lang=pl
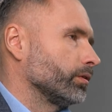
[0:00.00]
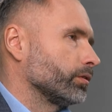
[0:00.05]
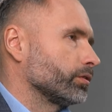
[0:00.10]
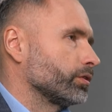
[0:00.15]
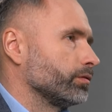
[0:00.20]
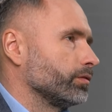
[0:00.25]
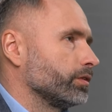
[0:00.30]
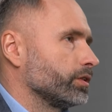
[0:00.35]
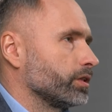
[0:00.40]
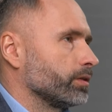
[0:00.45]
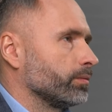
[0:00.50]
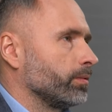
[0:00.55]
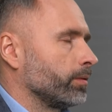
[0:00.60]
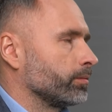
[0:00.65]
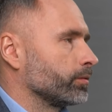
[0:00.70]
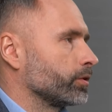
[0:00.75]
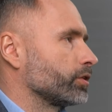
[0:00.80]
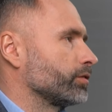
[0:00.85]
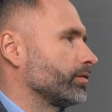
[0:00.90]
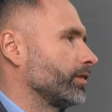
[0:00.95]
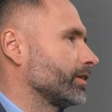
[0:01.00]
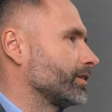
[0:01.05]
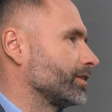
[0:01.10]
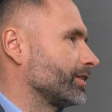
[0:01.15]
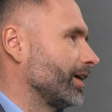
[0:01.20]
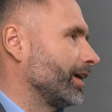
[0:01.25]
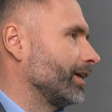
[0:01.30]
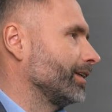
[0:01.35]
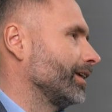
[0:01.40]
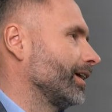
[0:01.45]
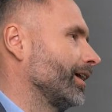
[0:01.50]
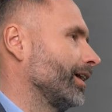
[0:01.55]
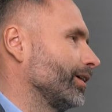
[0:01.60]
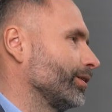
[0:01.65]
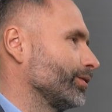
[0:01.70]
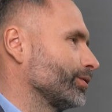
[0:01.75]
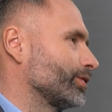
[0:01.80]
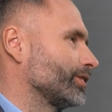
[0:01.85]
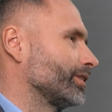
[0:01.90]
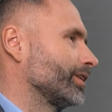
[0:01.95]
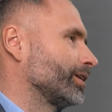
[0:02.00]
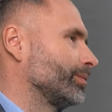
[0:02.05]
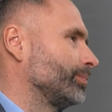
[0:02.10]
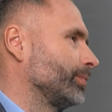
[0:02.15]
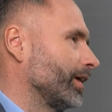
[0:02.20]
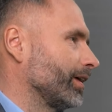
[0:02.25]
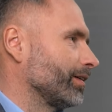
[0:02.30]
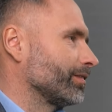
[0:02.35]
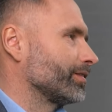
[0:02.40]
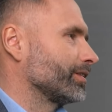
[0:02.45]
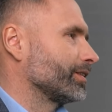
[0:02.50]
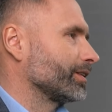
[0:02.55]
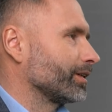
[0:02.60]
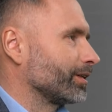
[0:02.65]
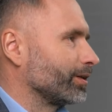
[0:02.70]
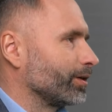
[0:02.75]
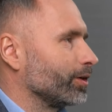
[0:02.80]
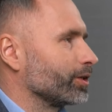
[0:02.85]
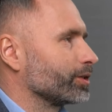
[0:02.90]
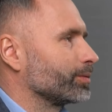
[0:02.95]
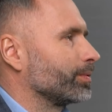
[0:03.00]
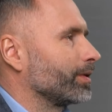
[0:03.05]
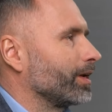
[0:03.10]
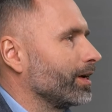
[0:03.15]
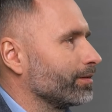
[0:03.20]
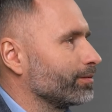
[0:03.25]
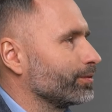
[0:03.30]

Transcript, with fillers: oczywiście mam doświadczenie już z tych pierwszych rozpraw,